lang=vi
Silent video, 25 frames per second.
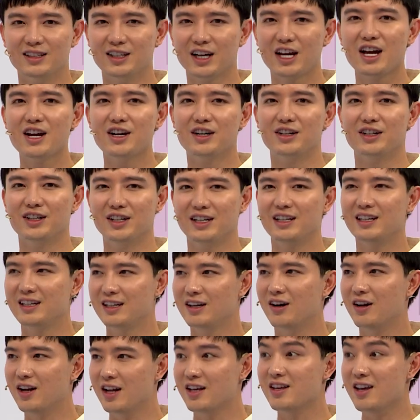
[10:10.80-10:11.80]
cái người
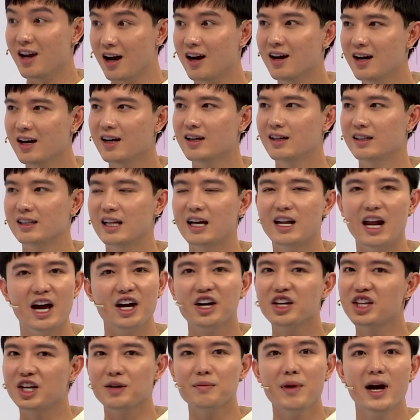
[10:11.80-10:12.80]
gọi là dựng á, người ta để
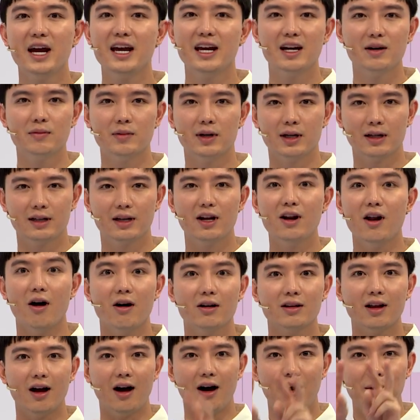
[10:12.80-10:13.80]
cái chữ Bi không à, nó
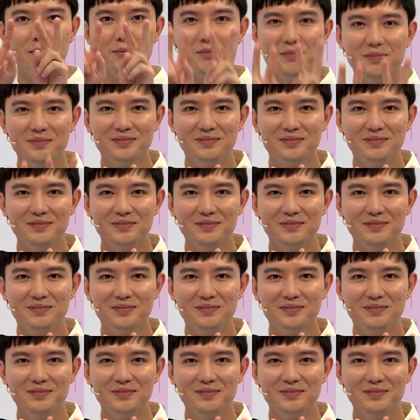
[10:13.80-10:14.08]
lọt thỏm,